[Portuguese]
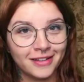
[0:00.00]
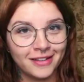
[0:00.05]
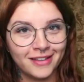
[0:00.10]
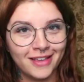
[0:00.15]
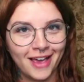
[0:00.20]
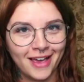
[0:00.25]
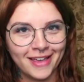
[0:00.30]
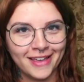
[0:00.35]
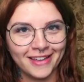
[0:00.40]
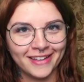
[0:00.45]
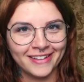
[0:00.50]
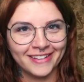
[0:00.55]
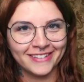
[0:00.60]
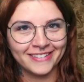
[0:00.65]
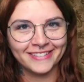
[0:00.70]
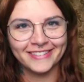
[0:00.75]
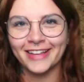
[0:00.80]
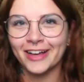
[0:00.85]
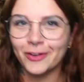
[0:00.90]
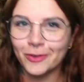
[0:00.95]
E aí,
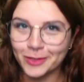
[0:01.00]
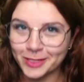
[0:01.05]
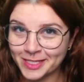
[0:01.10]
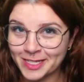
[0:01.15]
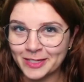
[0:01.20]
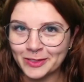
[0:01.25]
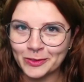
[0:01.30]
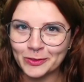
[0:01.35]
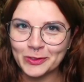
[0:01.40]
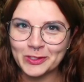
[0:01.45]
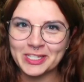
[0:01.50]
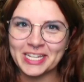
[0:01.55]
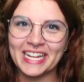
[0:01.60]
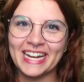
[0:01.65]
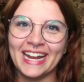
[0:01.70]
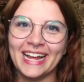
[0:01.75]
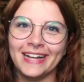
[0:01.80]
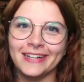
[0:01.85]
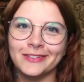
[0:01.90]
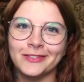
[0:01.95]
tá gostando dos
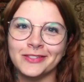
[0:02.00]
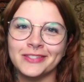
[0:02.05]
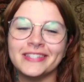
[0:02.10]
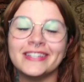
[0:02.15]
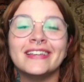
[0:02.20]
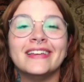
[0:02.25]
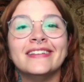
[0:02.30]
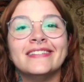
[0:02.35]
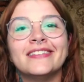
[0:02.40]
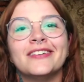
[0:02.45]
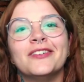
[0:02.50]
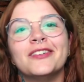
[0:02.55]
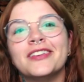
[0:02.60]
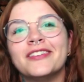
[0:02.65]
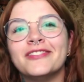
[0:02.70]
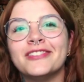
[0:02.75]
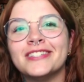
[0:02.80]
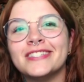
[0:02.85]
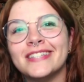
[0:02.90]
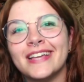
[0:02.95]
relatos? Então o
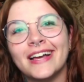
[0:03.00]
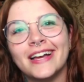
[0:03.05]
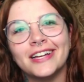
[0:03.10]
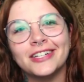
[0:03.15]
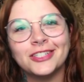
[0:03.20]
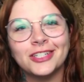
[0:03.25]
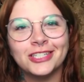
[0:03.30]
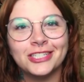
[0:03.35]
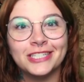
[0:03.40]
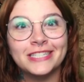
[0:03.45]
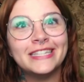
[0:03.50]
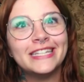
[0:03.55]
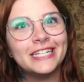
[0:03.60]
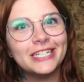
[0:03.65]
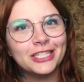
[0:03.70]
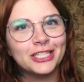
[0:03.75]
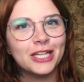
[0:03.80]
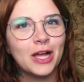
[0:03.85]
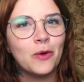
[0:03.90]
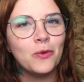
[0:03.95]
que você acha de
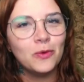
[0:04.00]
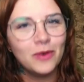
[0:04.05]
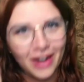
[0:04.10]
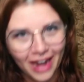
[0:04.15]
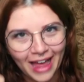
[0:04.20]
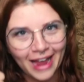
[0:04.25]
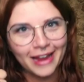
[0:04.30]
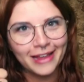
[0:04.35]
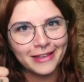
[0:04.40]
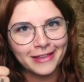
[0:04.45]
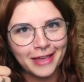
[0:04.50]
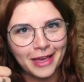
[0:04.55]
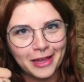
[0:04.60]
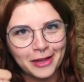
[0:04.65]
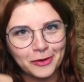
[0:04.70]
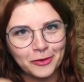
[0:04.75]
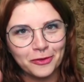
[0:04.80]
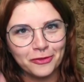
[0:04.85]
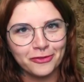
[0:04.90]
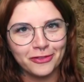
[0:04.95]
deixar um like
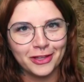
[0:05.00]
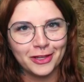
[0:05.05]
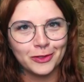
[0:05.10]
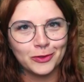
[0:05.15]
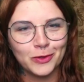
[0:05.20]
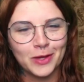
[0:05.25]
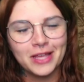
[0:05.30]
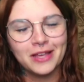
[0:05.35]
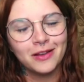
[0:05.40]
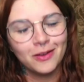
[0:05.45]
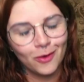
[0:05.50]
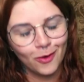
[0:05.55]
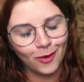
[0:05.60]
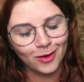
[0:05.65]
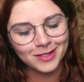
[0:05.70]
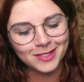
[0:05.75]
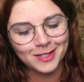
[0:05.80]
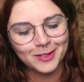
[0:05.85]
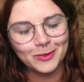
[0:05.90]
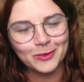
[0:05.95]
aí no vídeo, hein?
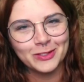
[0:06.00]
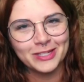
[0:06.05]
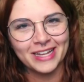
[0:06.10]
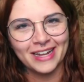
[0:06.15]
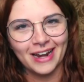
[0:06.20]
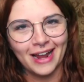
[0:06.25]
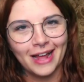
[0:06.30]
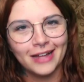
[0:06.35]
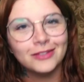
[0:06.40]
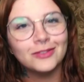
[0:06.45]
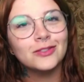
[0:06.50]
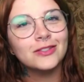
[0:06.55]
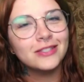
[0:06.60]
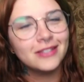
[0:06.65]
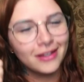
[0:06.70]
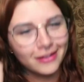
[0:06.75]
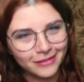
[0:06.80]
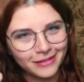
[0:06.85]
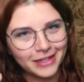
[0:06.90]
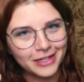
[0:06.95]
Gosta dos
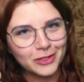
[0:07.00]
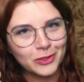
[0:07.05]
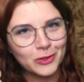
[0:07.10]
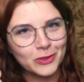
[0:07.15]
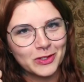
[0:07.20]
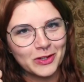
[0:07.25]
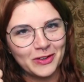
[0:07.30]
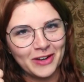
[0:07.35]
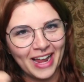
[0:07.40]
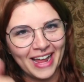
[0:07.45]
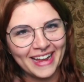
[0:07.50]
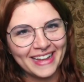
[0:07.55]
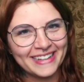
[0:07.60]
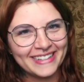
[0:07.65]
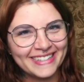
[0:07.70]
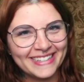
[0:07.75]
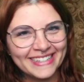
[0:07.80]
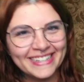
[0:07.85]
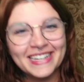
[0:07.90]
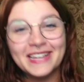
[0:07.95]
relatos? Deixa o seu
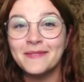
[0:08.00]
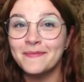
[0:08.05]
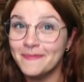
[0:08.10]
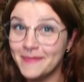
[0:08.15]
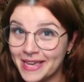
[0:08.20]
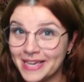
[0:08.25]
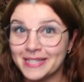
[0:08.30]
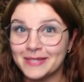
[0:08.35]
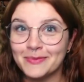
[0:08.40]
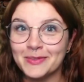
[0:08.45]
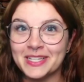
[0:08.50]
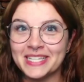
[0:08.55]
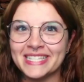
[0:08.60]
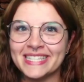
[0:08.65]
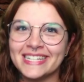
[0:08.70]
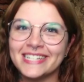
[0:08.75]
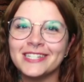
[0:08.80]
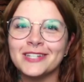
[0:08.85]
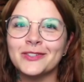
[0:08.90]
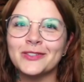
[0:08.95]
like, mesmo
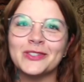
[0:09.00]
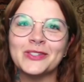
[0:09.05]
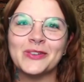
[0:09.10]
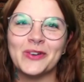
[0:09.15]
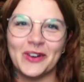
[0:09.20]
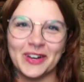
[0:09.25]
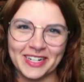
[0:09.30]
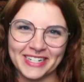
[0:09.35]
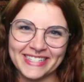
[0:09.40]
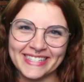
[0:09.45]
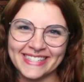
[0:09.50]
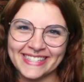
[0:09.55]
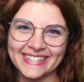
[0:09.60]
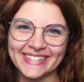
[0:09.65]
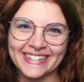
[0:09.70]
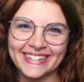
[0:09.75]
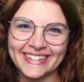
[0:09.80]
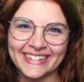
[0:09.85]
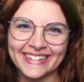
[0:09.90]
que seja nos cortes.